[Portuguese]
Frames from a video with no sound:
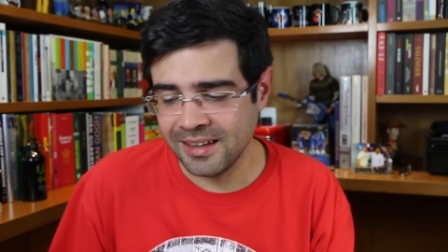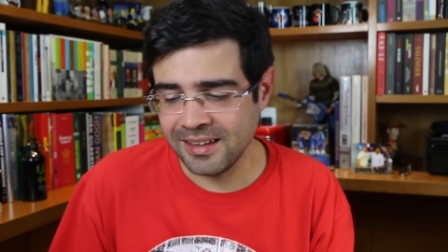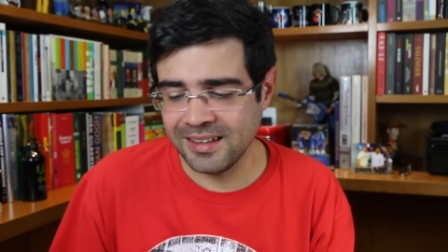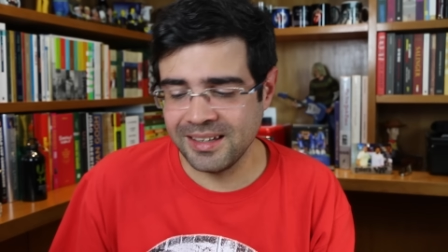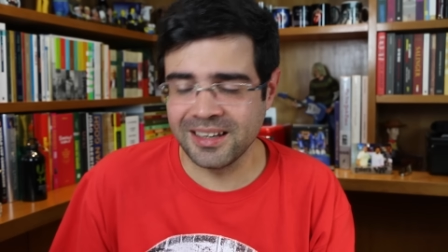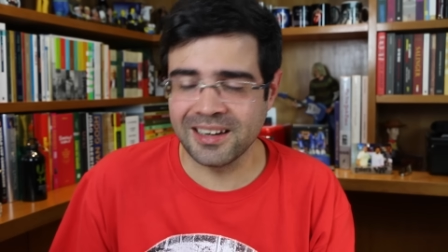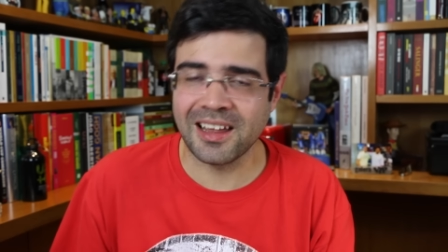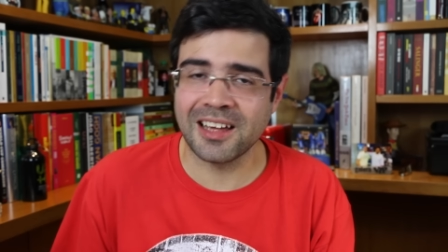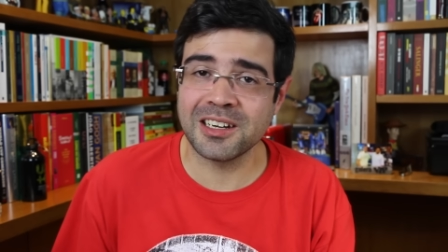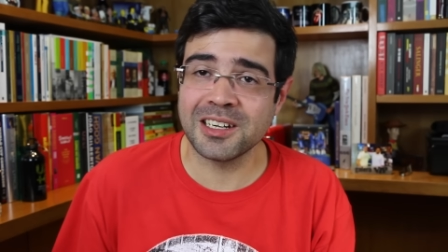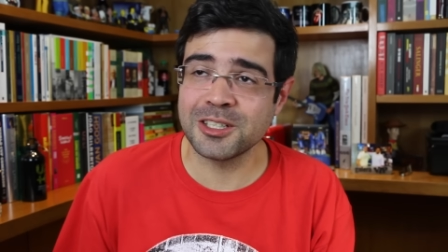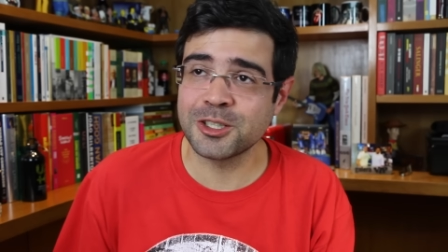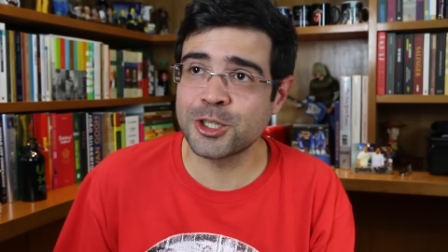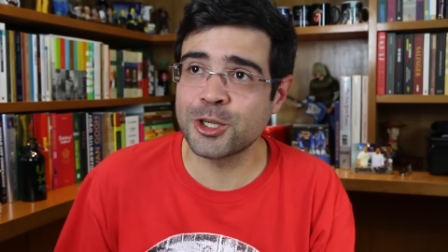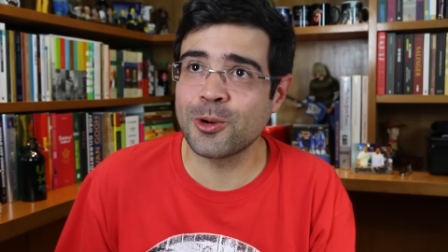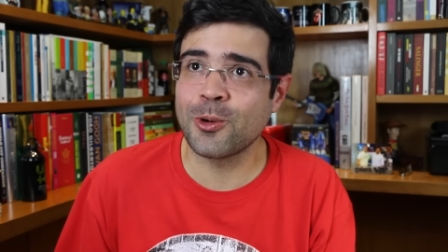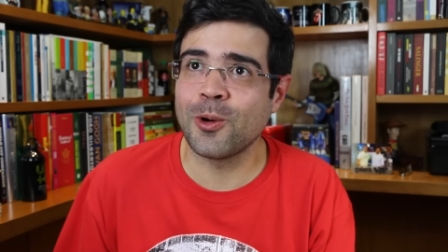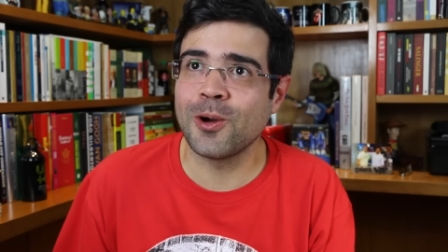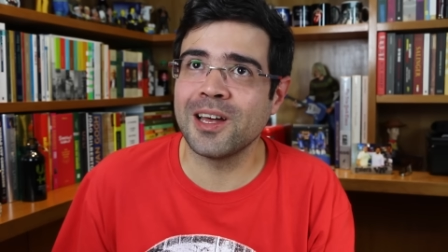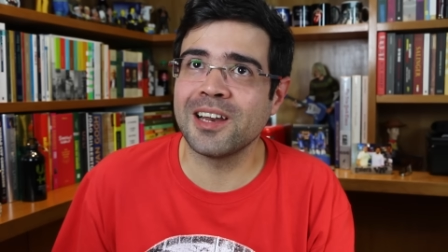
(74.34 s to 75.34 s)
E lá na
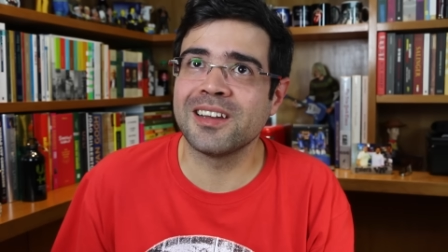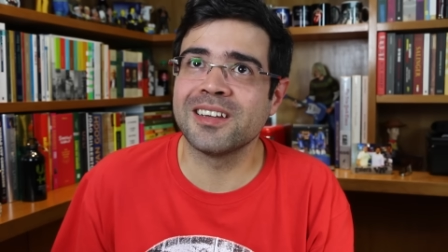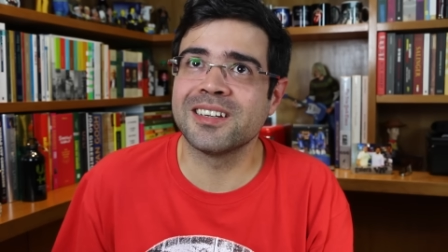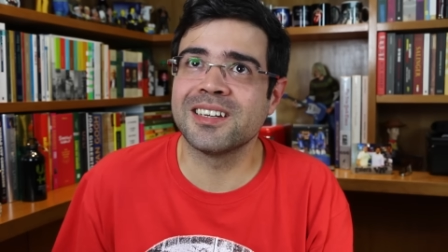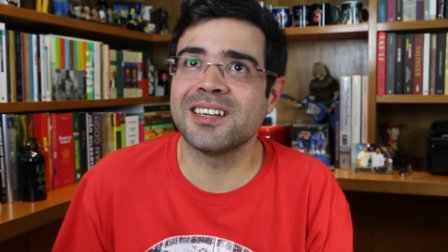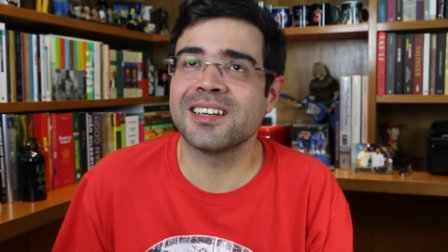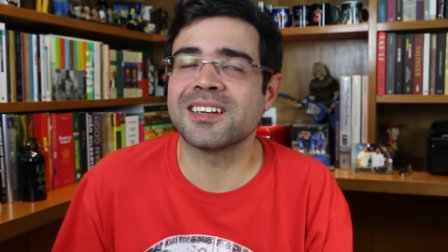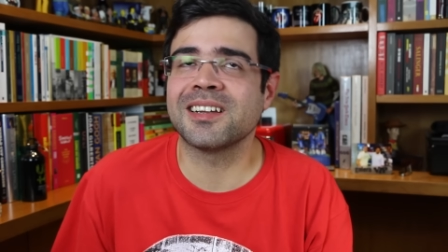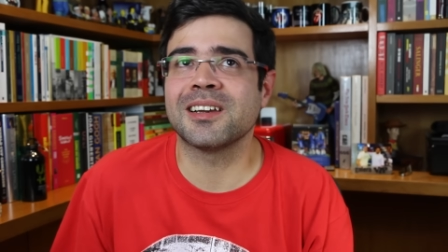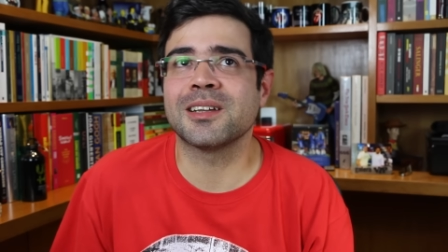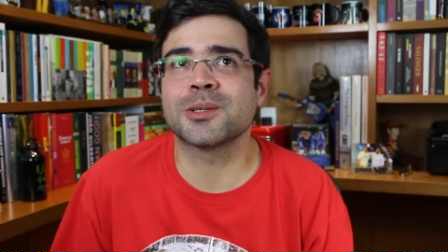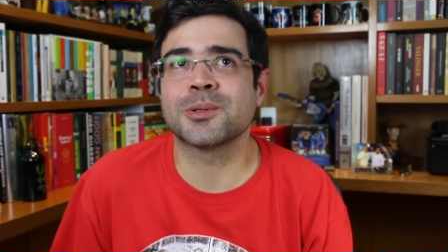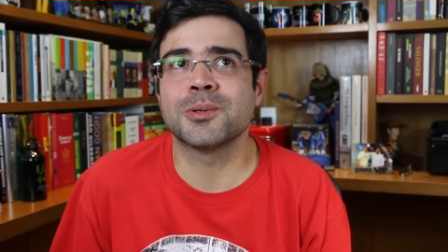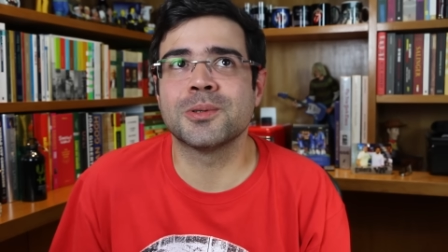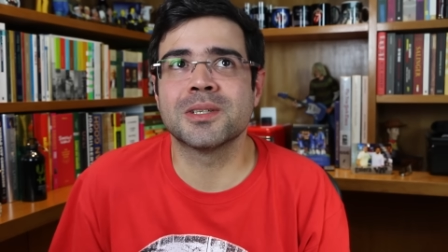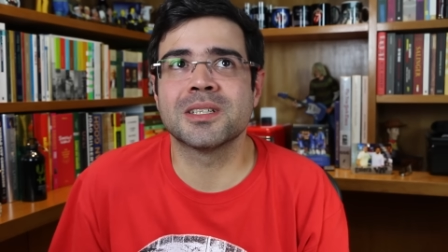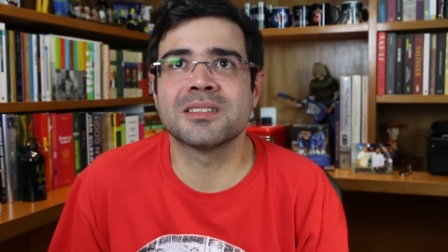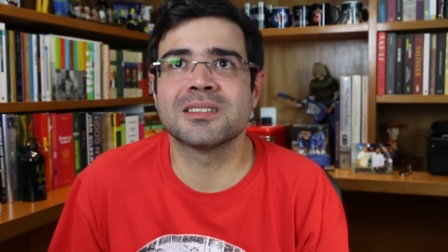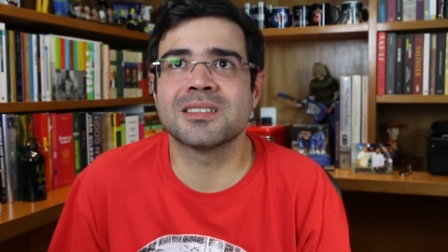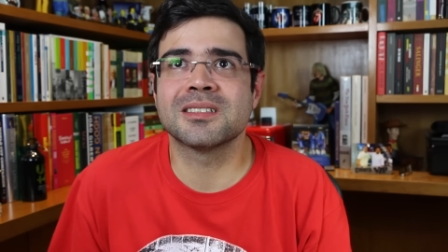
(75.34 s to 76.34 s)
escola, né, aquela
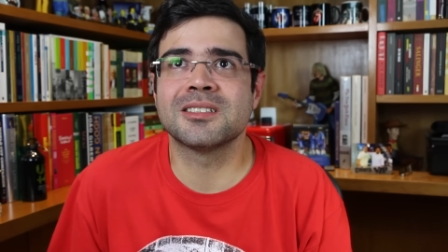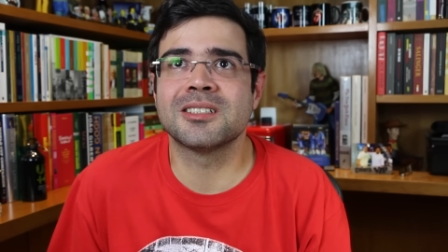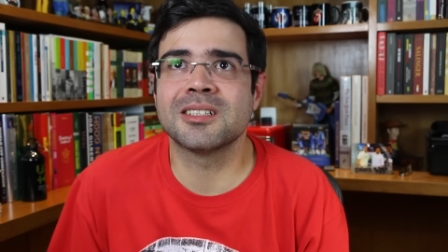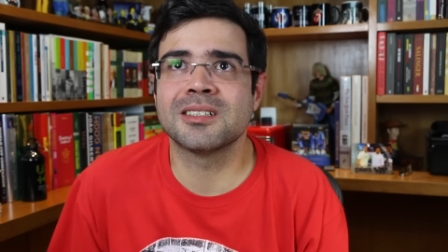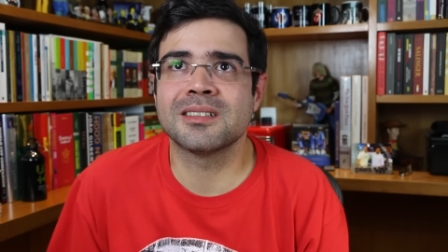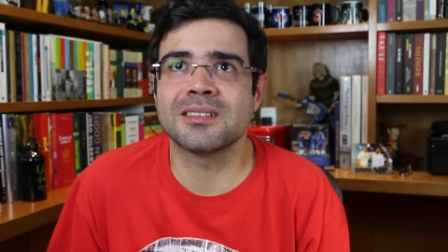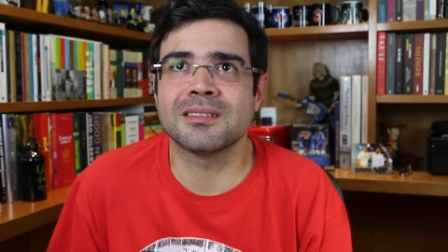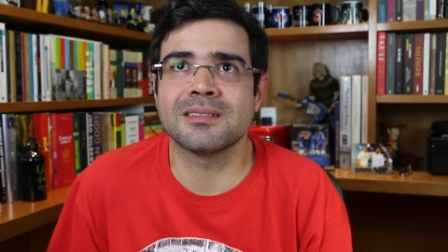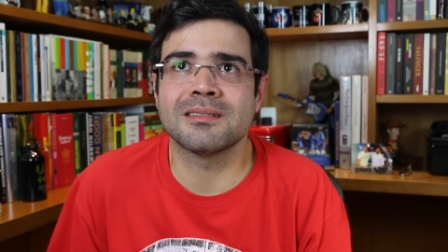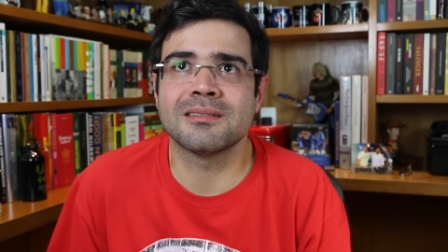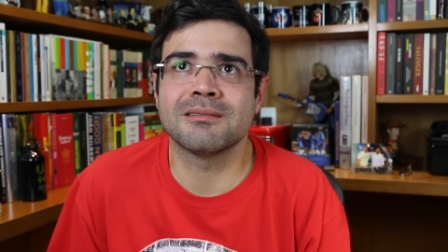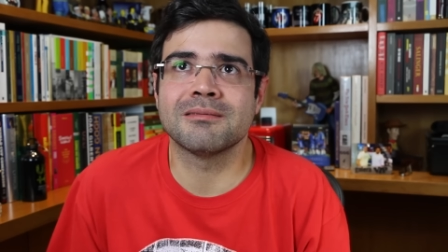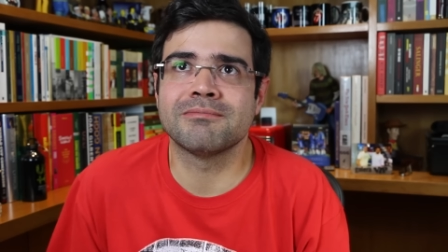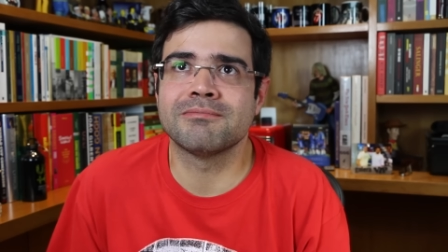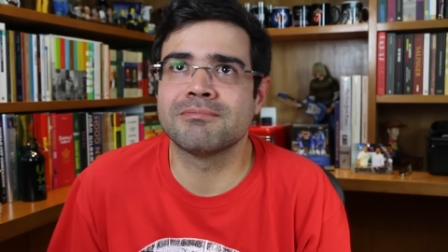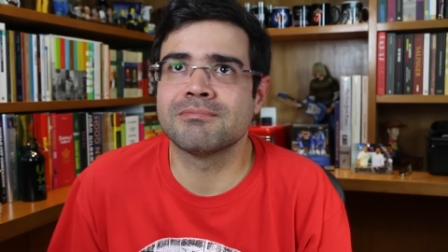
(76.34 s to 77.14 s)
coisa de